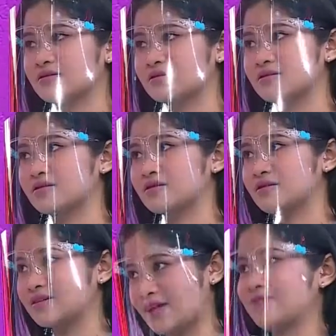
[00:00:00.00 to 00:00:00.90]
gitu kan ya?
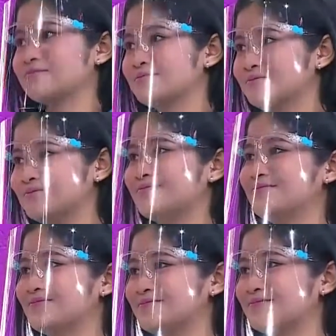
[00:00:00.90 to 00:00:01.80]
Ya. Cika. Emang
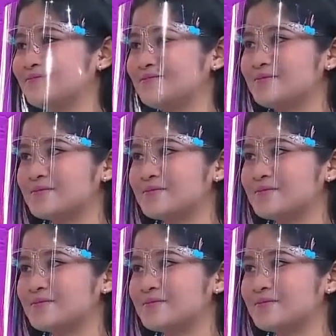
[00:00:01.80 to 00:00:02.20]
kamu pengen jadi artis?